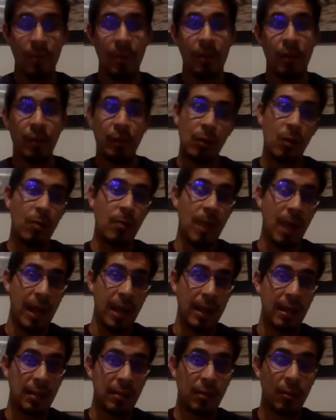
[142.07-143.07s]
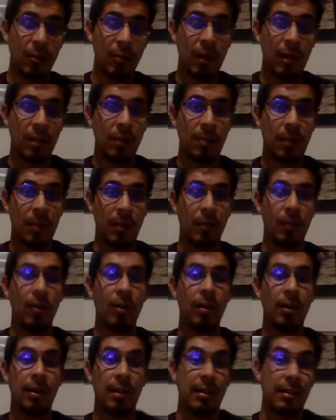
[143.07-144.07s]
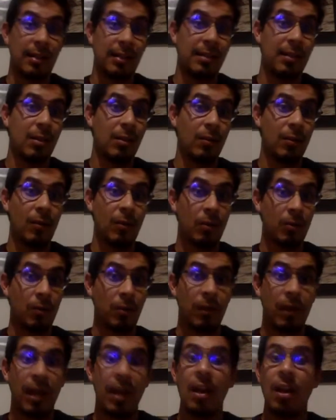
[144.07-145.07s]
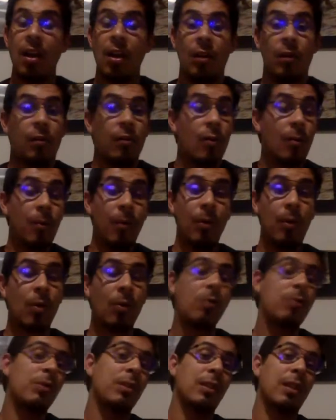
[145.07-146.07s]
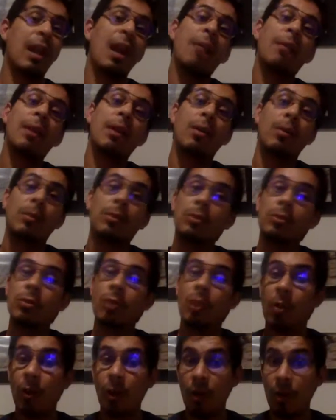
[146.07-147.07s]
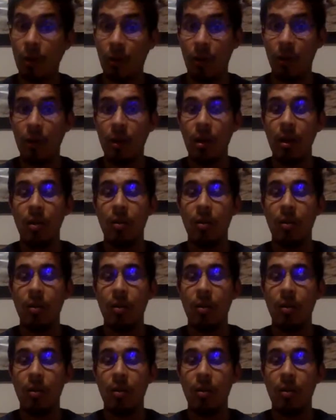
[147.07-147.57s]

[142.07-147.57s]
Yo, maestro de español, licenciado en filosofía, no puedo considerarme como un todólogo.